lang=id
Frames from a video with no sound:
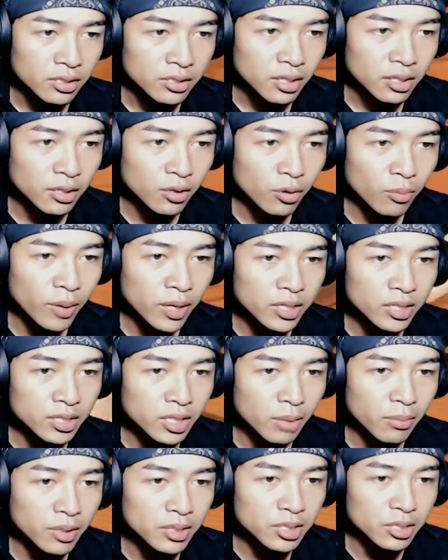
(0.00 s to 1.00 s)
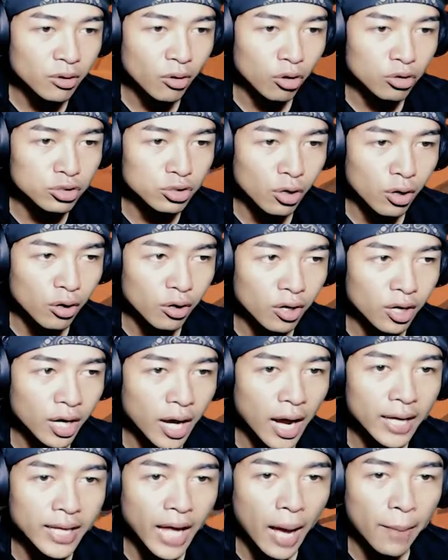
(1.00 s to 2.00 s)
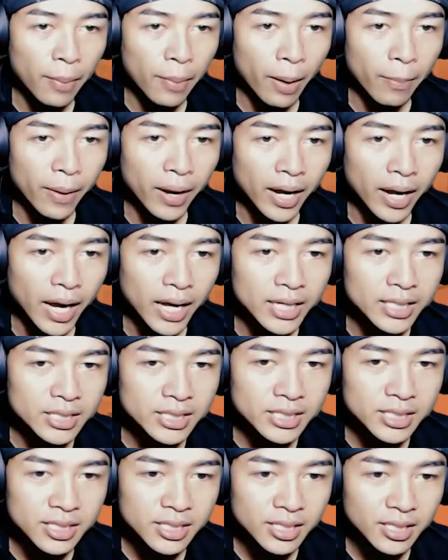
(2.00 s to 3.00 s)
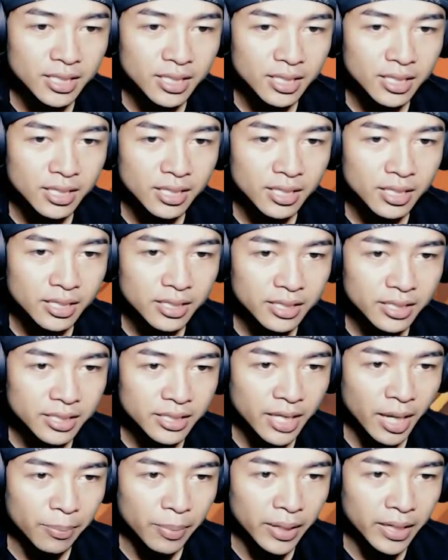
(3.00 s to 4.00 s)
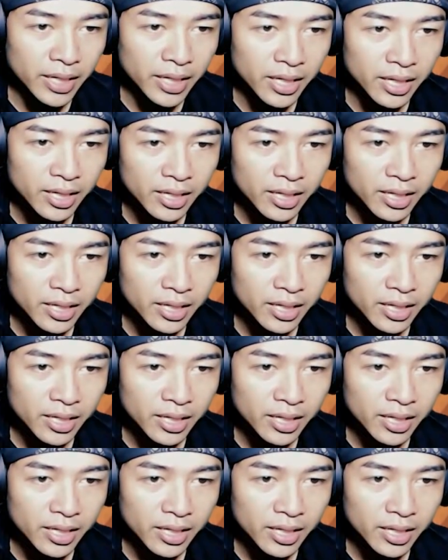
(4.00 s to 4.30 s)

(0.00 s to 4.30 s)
Jadi rumah kita masih kosong, nggak ada apa-apa guys. Ini apa nih?